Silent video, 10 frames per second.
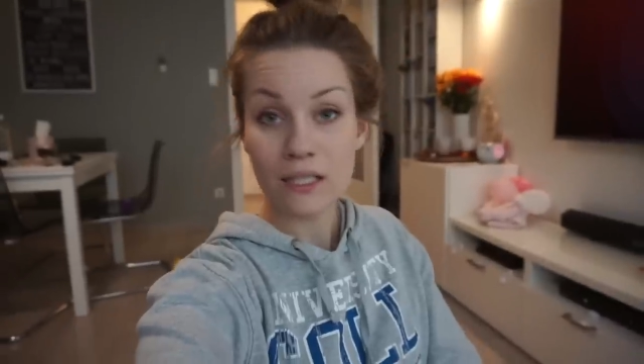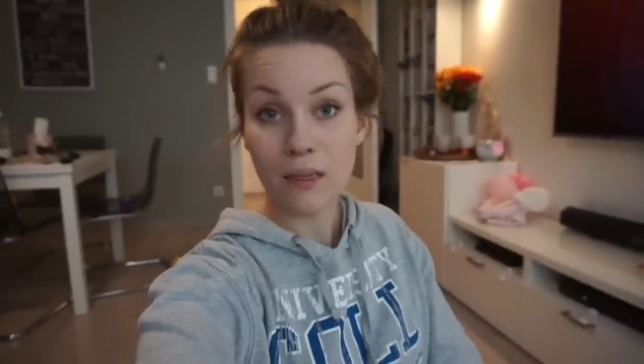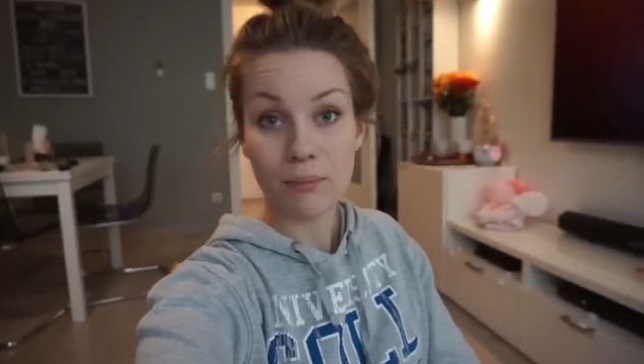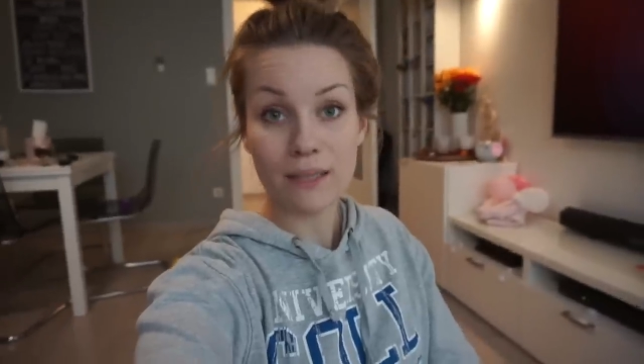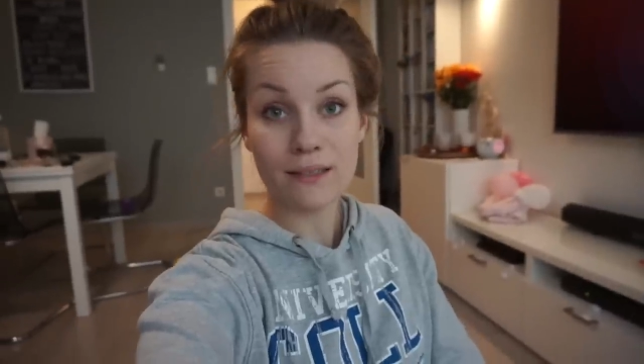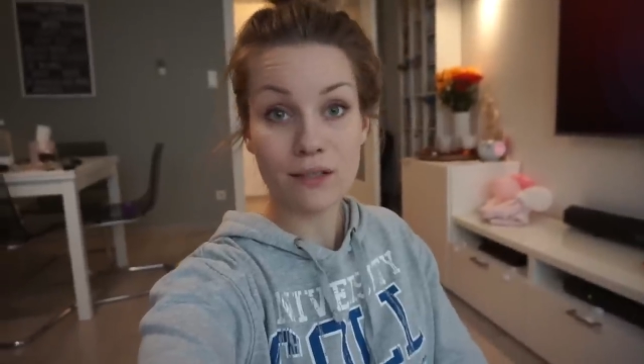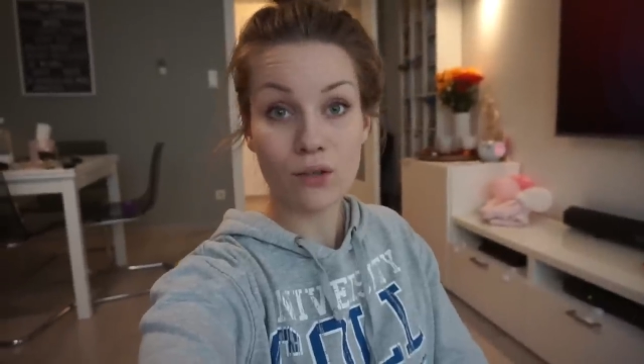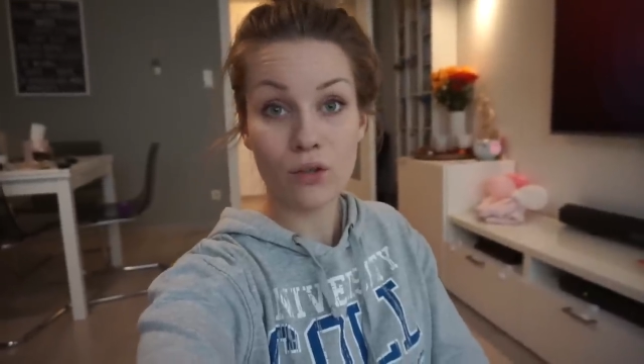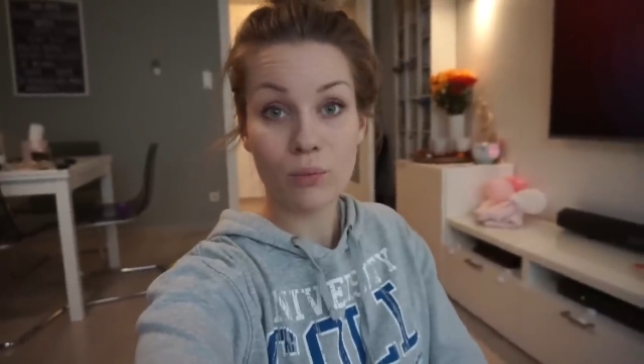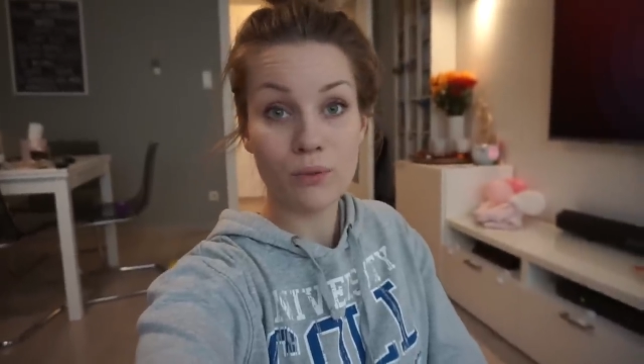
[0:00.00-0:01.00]
Ich habe gestern
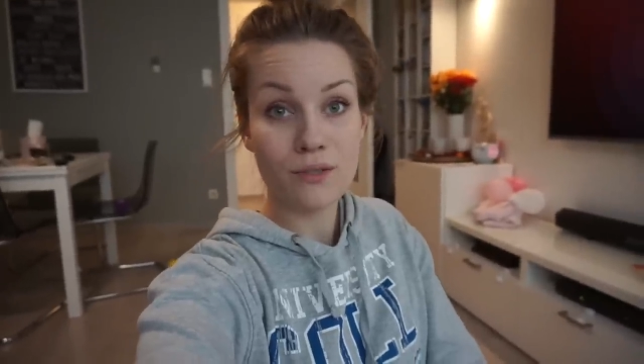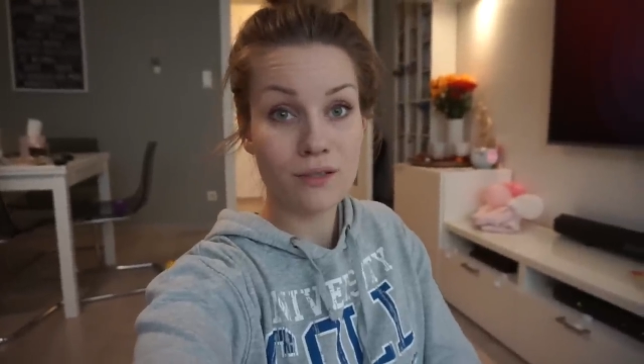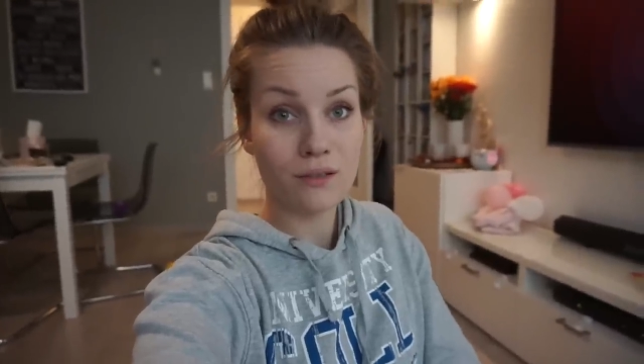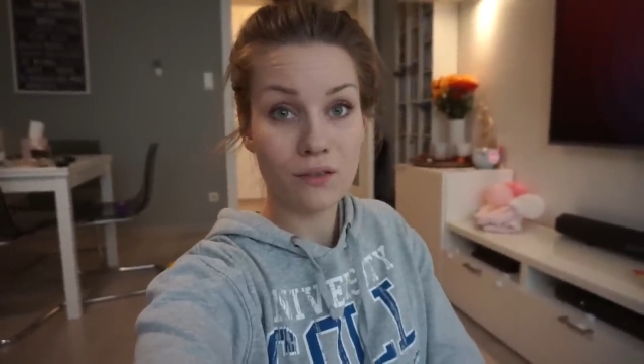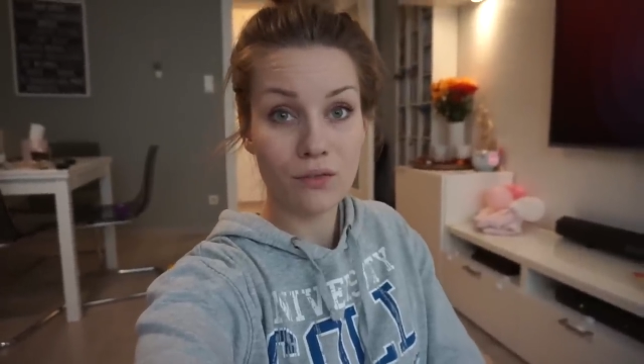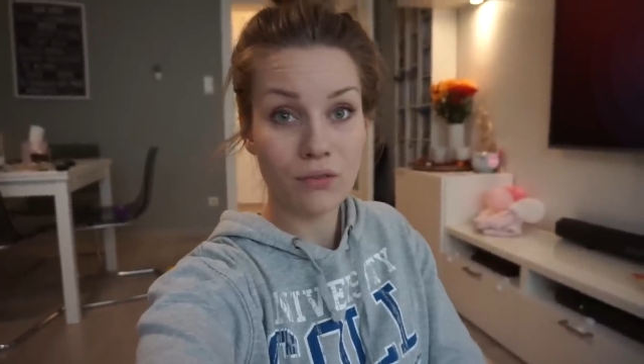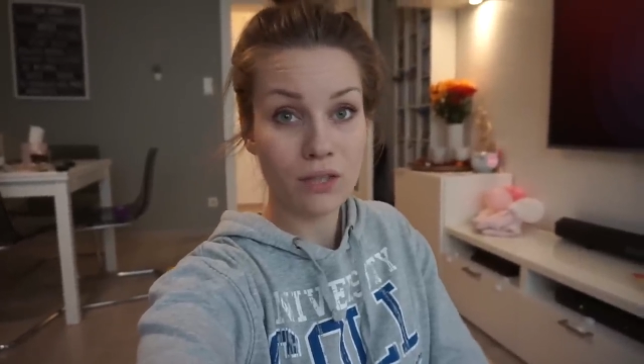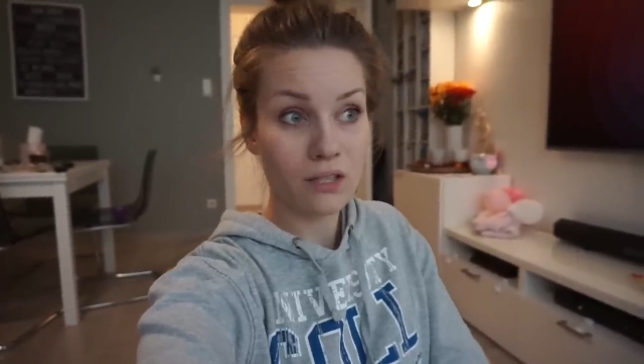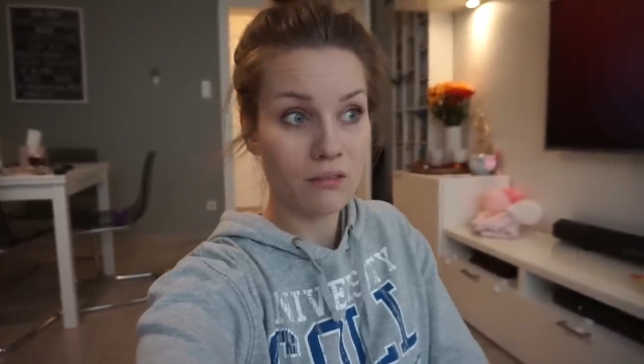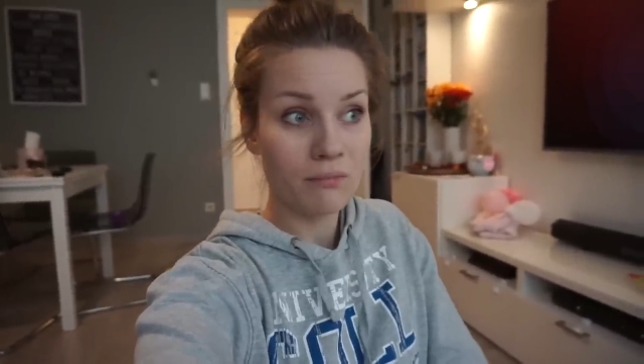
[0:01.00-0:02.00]
auch noch bis
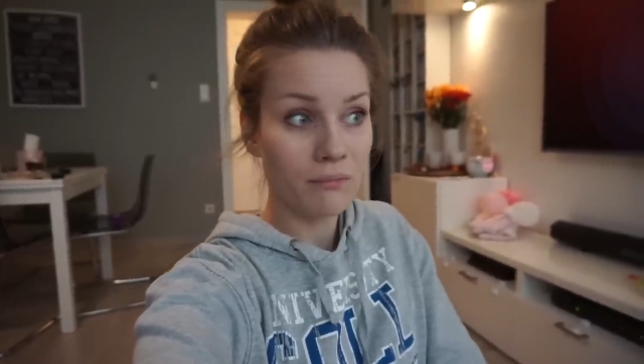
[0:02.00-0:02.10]
irgendwie